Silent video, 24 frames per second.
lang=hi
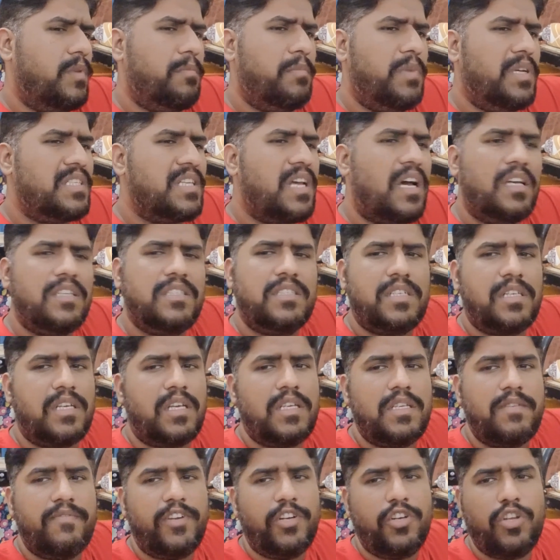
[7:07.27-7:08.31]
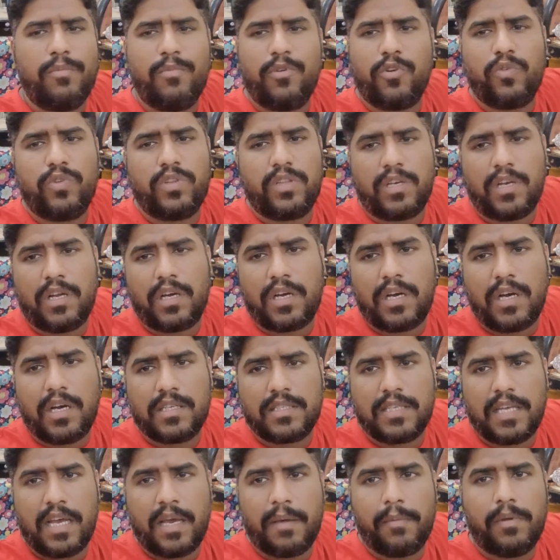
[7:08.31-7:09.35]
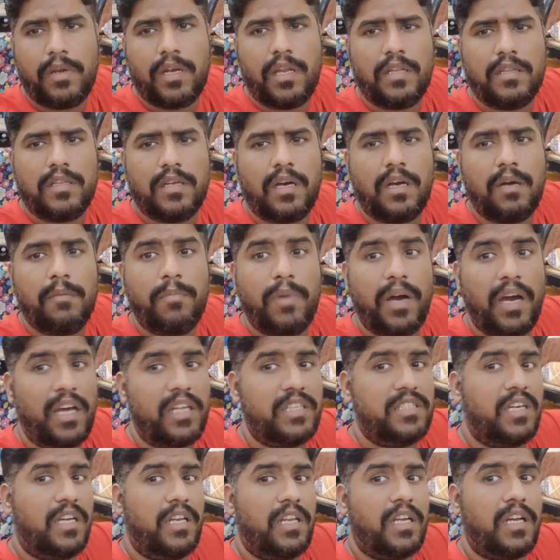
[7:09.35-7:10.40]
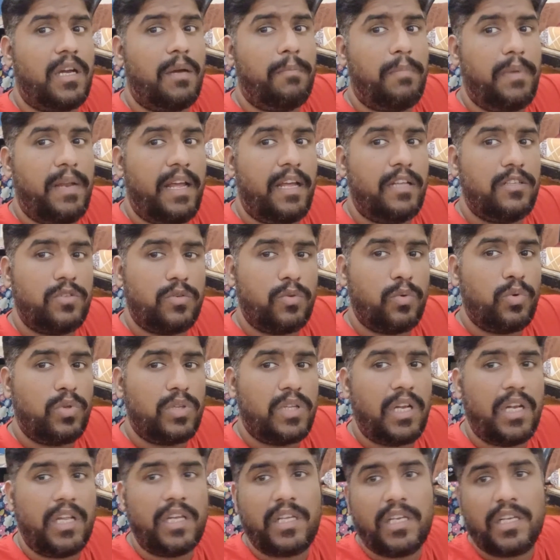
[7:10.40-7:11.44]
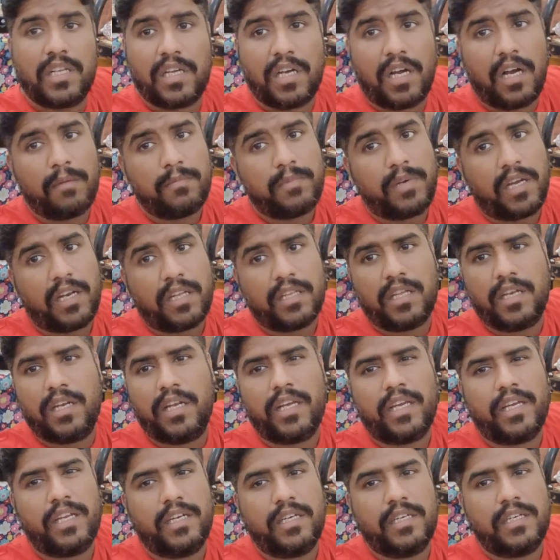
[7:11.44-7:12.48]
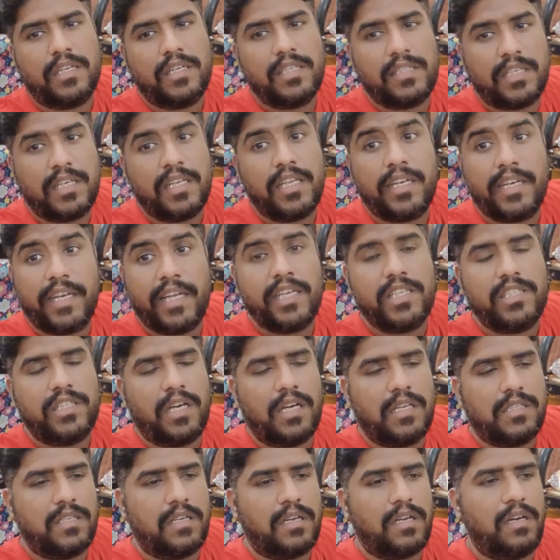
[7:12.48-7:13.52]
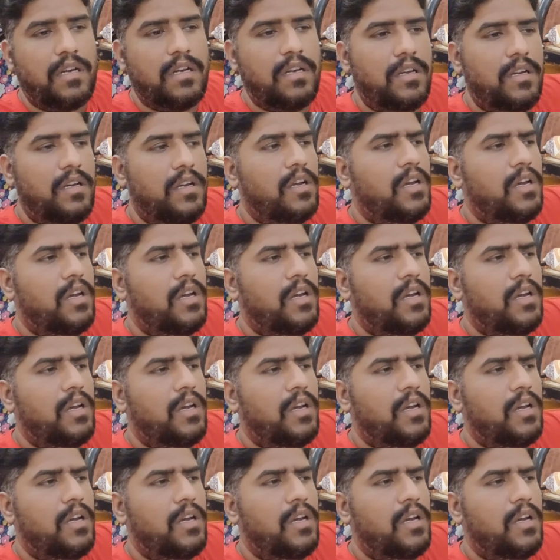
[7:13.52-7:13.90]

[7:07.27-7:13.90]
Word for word: बस आज की वीडियो में कोई इतना ख़ास है भी नहीं था बाहर जाने का प्लान ज़रूर था लेकिन काम कर रहा था लेकिन इसलिए नहीं जा सका